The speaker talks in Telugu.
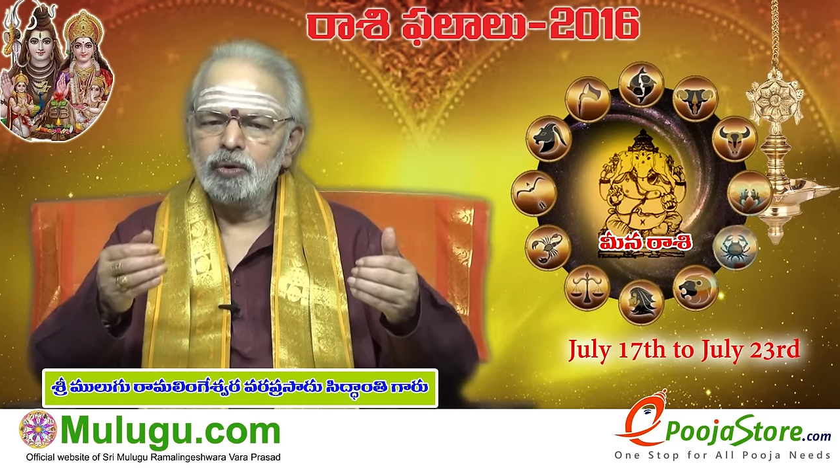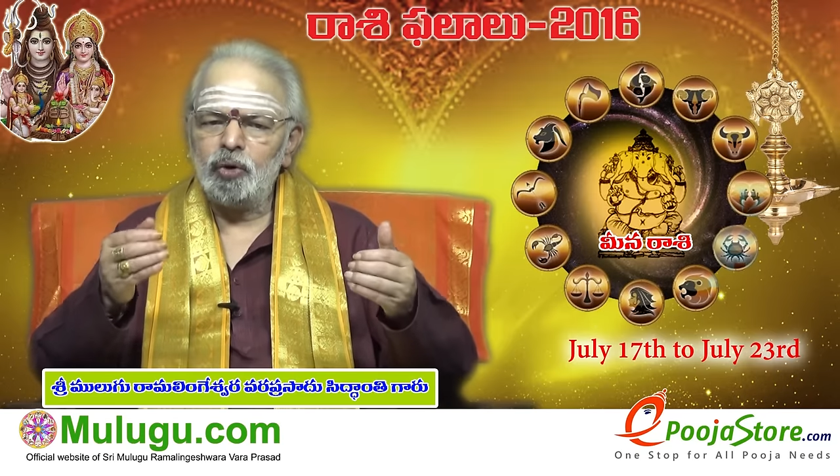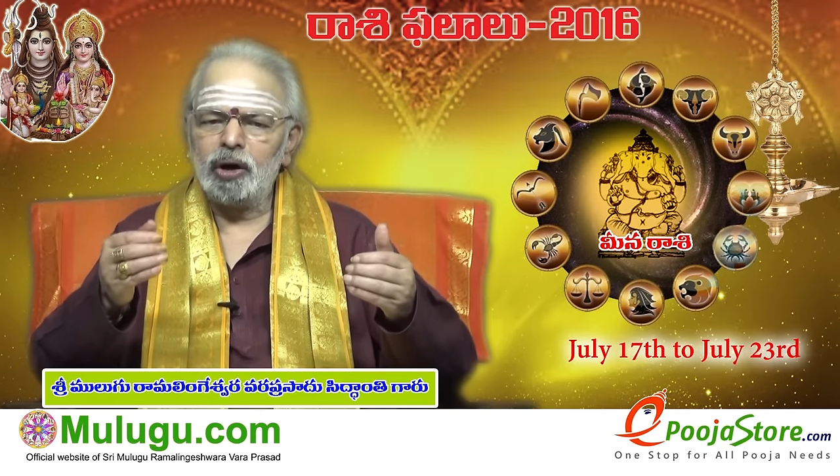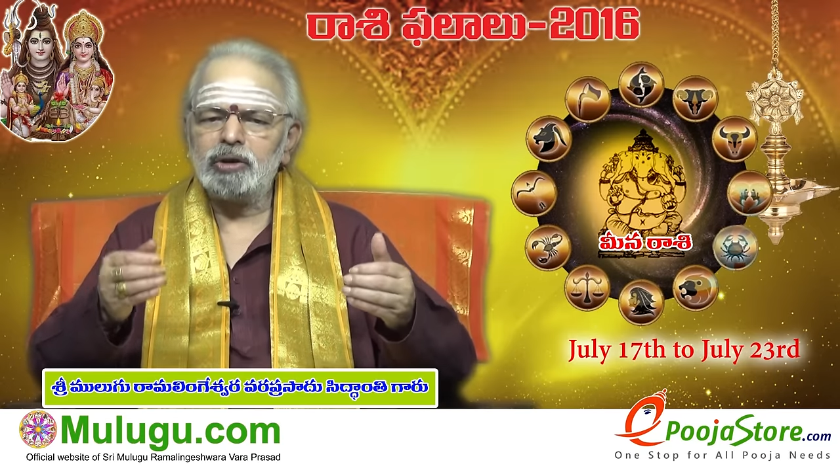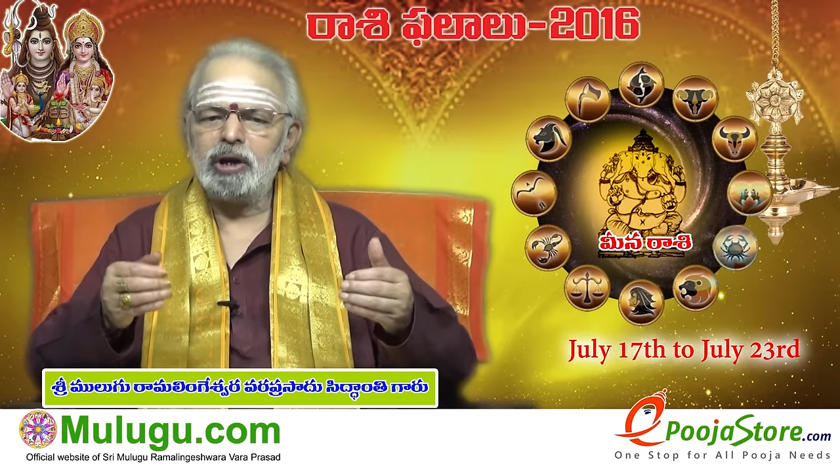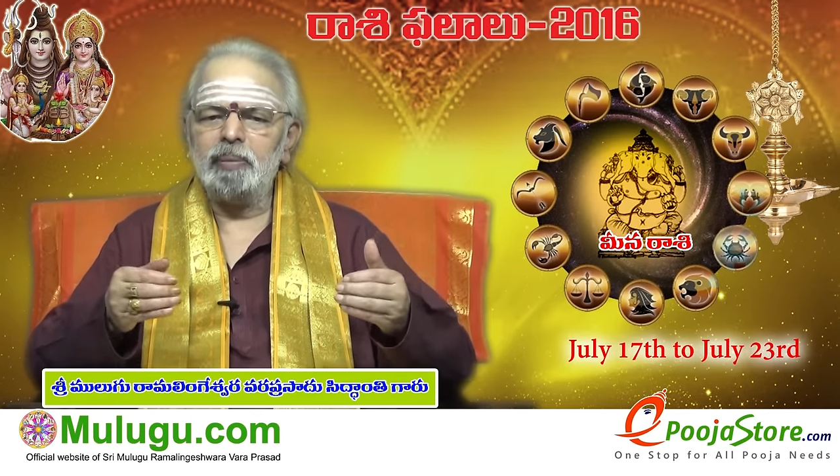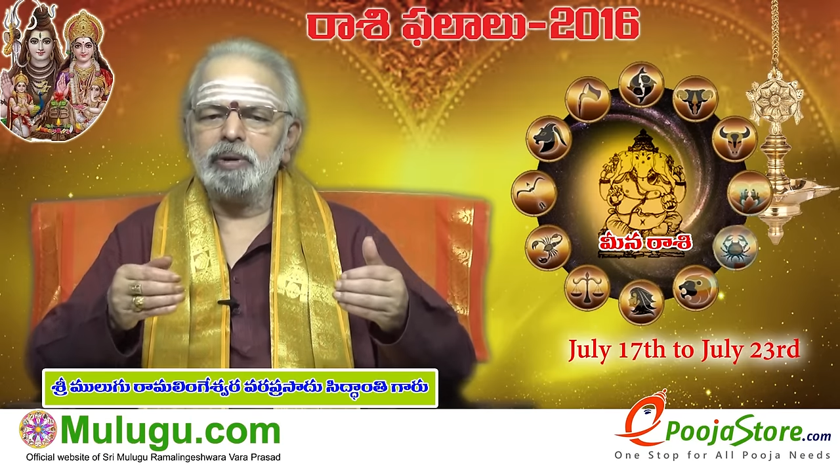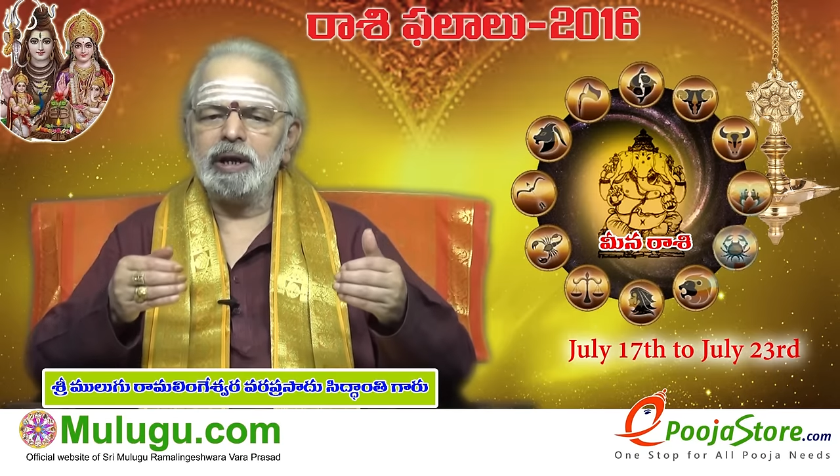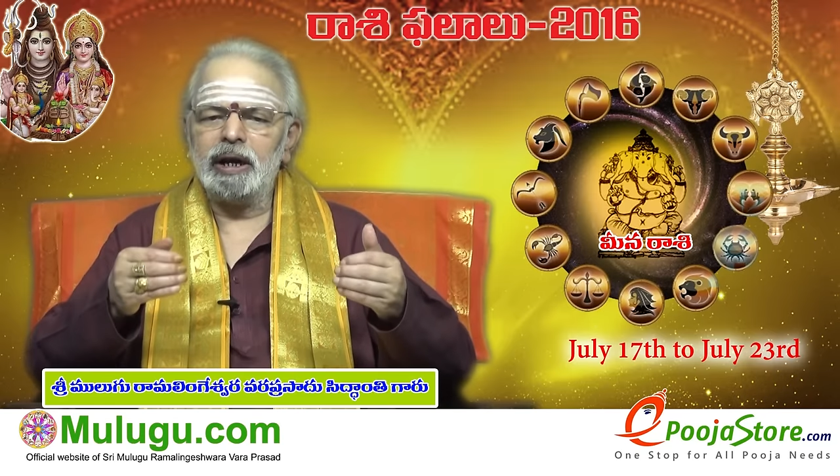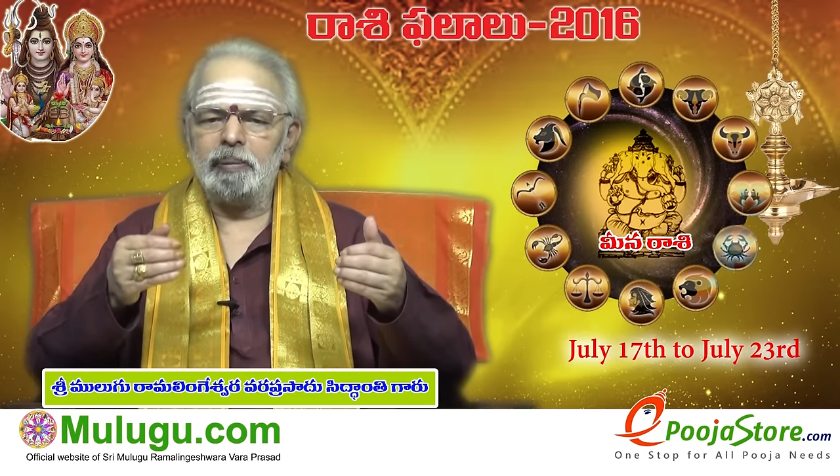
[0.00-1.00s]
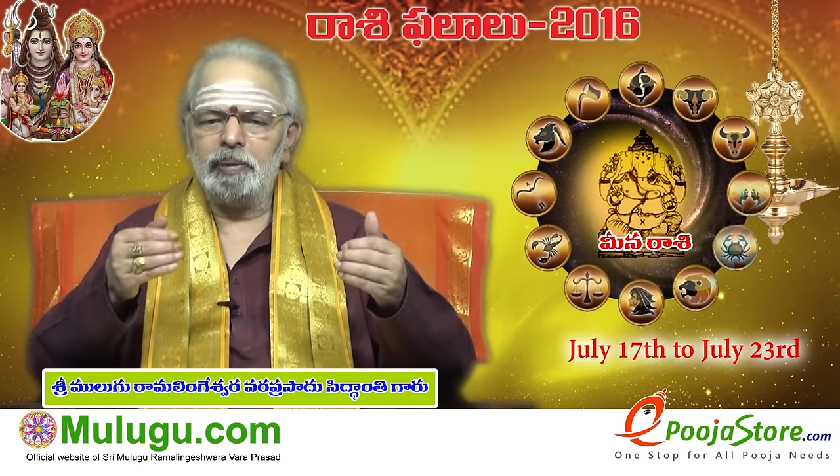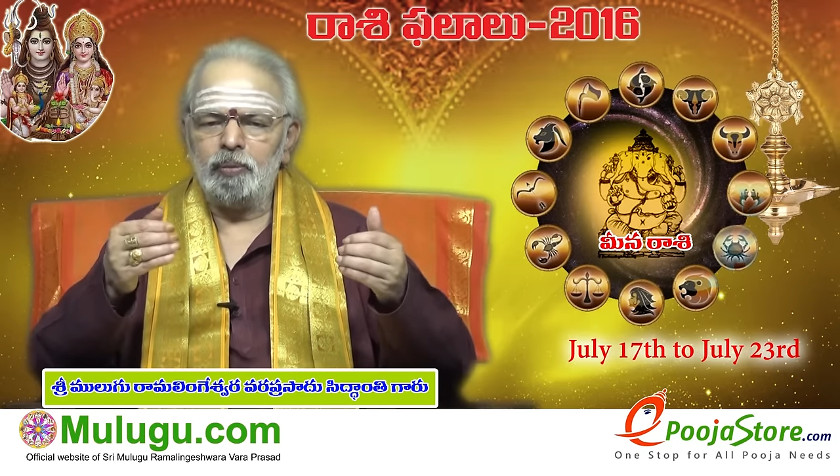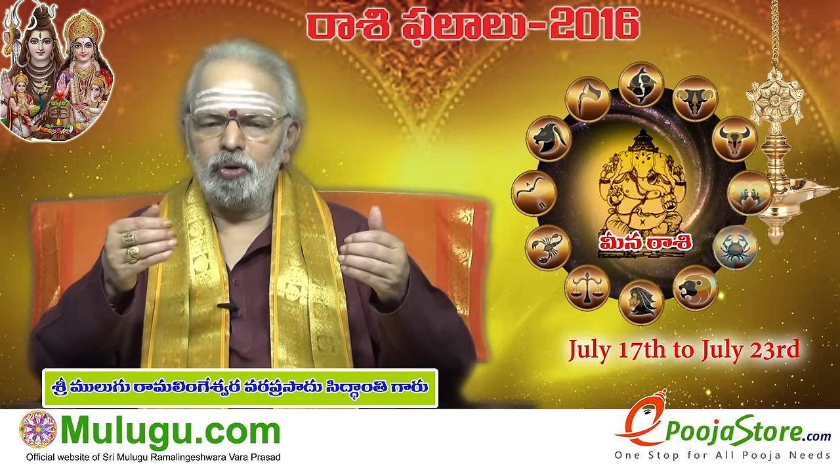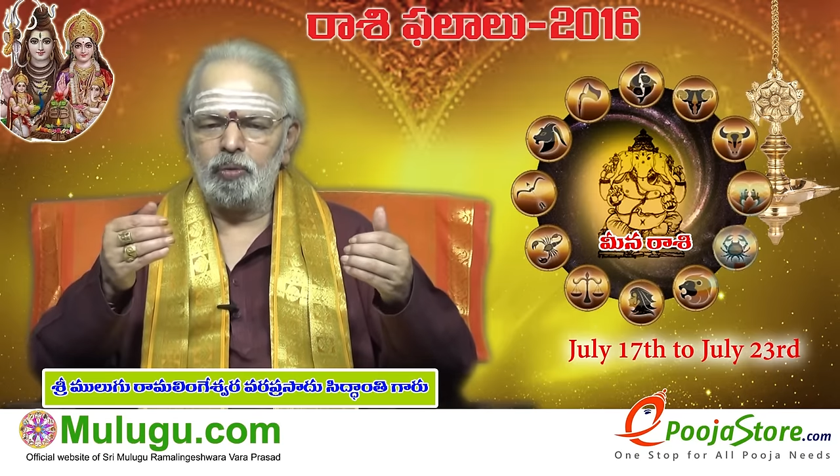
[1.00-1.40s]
దొంగ స్వామీజీని నమ్మి